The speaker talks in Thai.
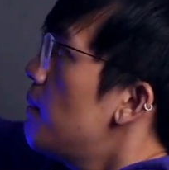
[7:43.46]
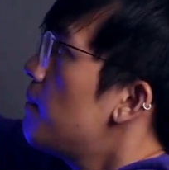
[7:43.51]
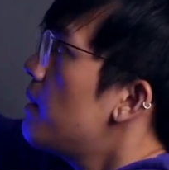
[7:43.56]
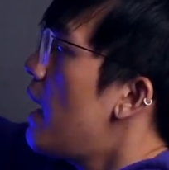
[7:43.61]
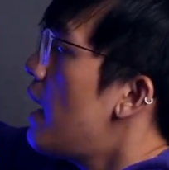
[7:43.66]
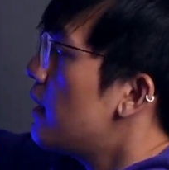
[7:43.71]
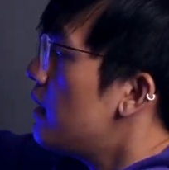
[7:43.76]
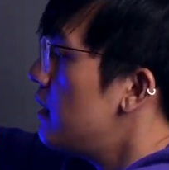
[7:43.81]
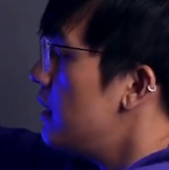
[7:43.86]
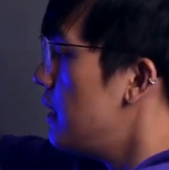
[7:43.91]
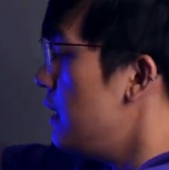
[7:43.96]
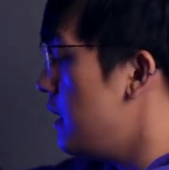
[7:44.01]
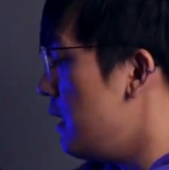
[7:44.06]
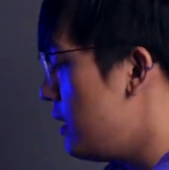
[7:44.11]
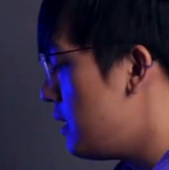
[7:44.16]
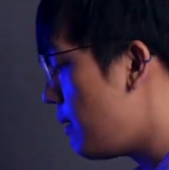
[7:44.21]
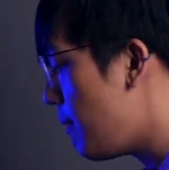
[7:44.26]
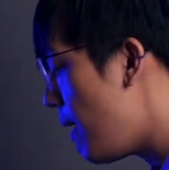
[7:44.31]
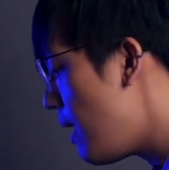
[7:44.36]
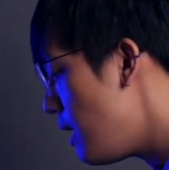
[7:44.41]
บกากี
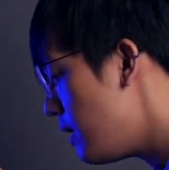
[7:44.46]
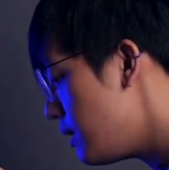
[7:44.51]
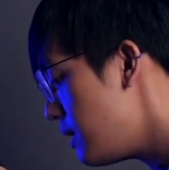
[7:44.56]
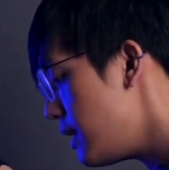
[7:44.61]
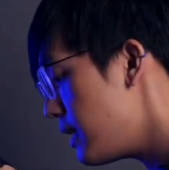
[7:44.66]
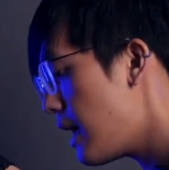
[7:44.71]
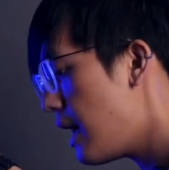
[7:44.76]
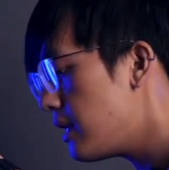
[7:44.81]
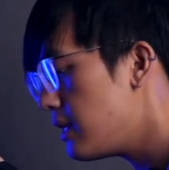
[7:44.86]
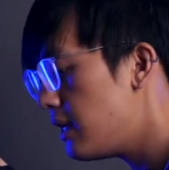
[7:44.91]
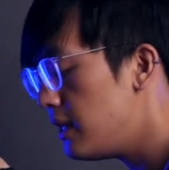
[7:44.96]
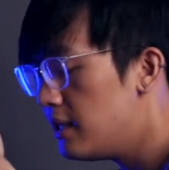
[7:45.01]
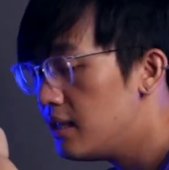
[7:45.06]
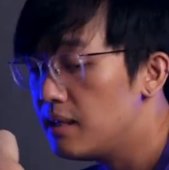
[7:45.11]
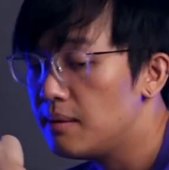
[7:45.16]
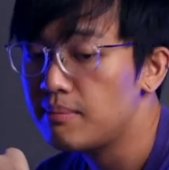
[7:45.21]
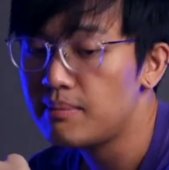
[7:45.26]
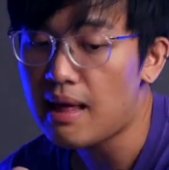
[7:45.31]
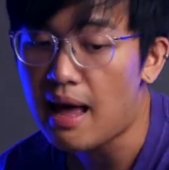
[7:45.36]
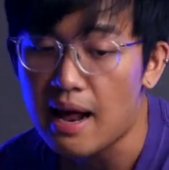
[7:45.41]
ใช่ปะสีกากี
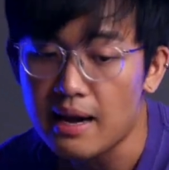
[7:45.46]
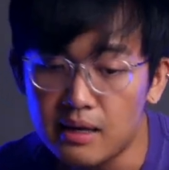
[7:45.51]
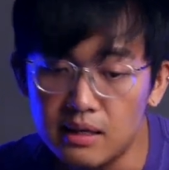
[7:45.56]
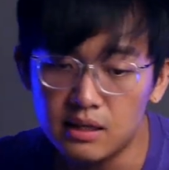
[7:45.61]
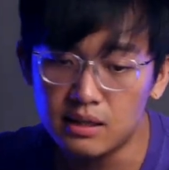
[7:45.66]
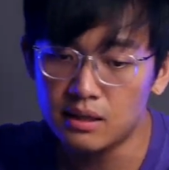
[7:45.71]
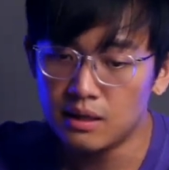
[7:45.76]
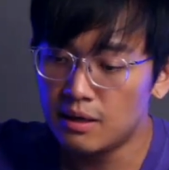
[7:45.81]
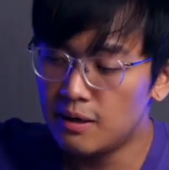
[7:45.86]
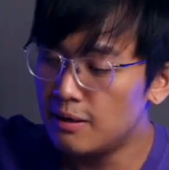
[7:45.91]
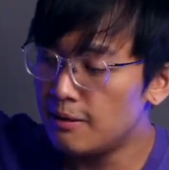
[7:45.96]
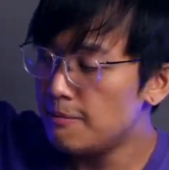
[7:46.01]
สีน้ำตาลคือ